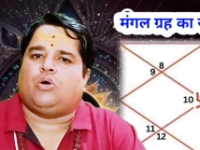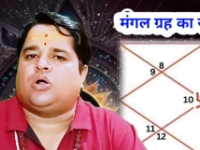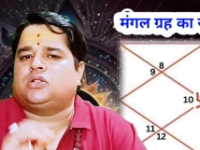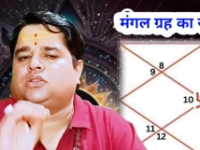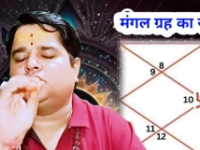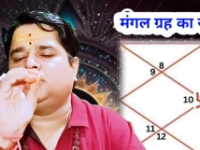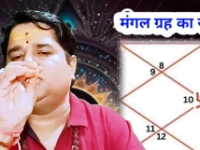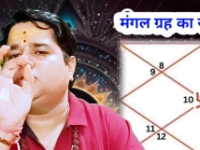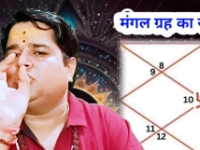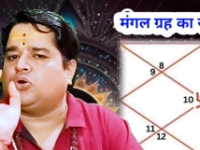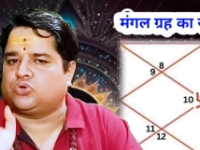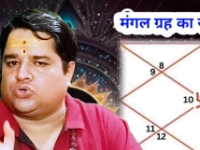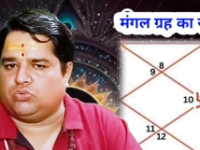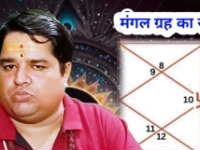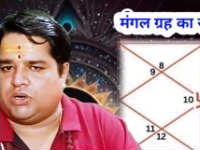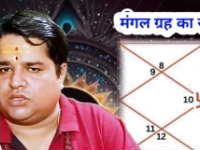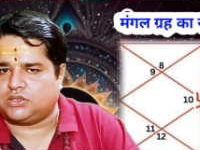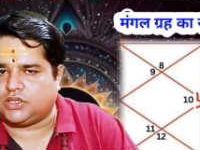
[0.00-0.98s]
और तीन
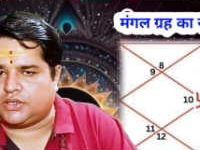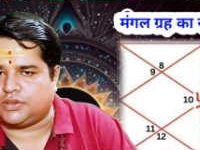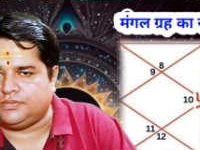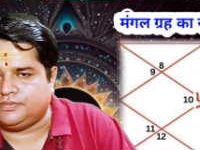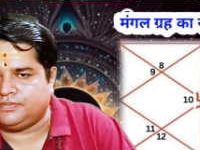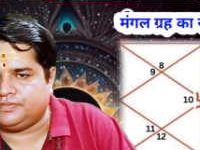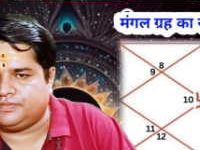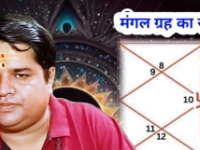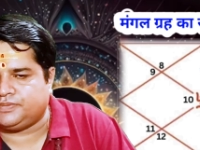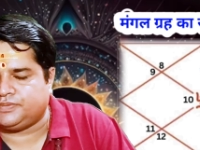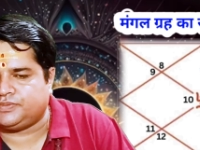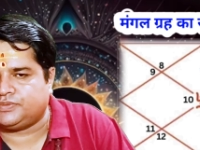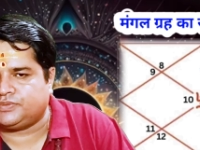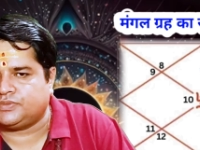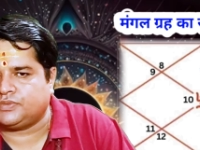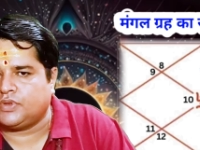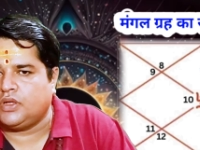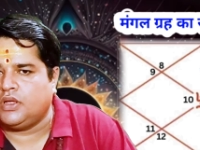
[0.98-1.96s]
अक्टूबर तक
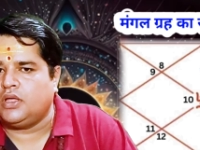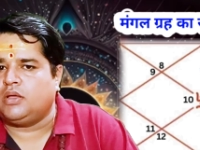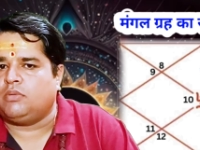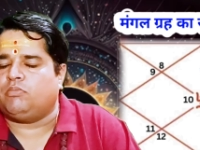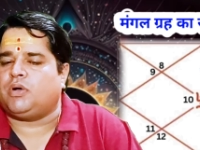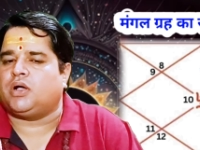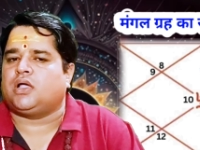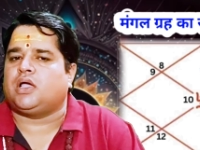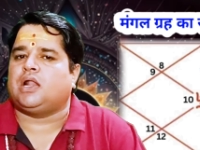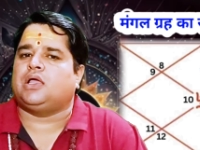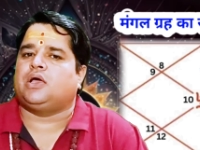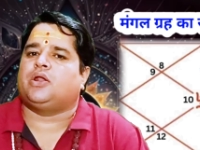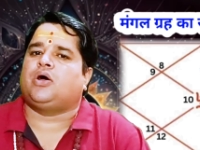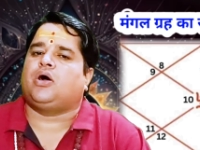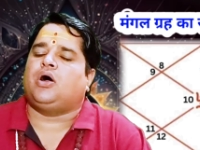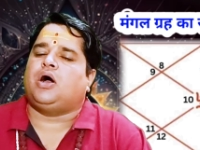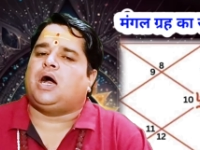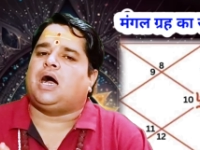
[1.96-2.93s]
मंगल
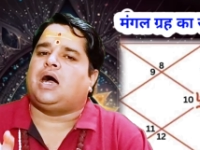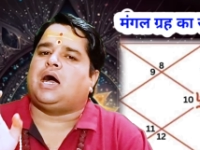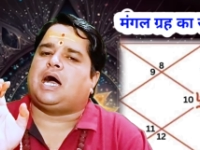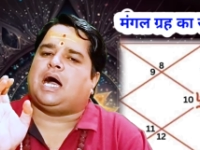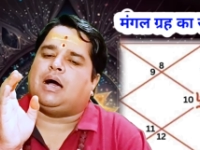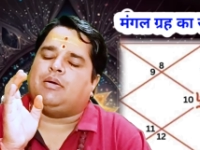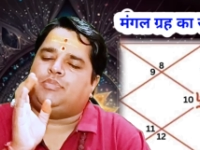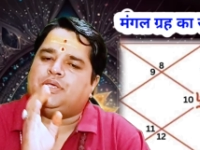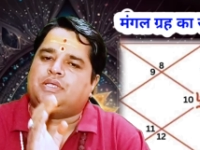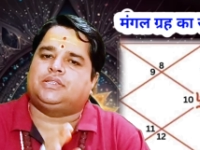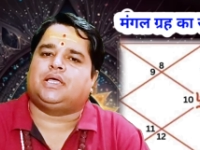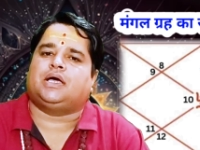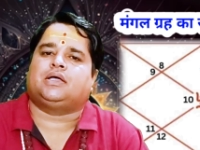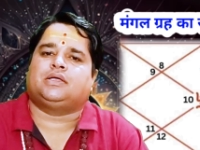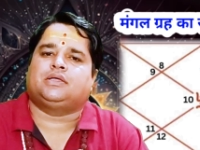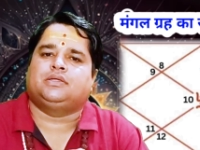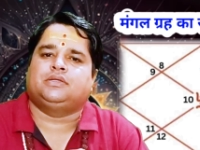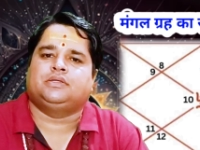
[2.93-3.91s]
ग्रह अभी
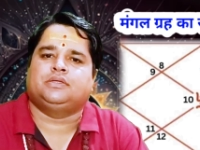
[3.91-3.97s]
तक